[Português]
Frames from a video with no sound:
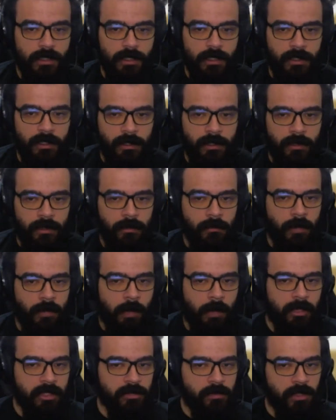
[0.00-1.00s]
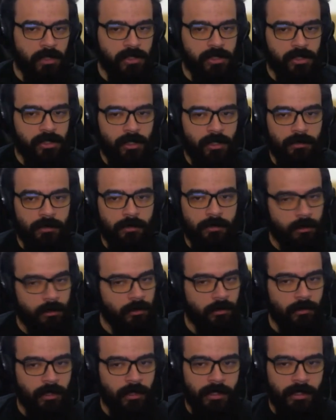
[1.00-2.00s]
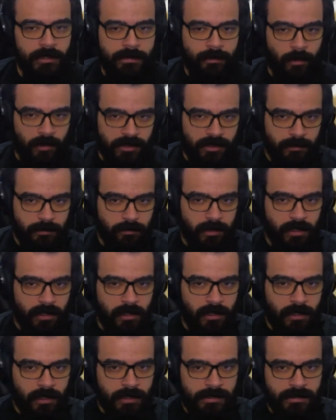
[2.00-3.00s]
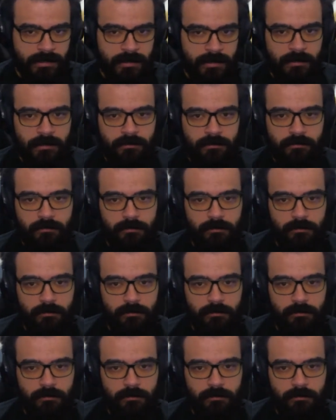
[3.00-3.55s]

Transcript: e aparentemente Returnal é a resposta para esse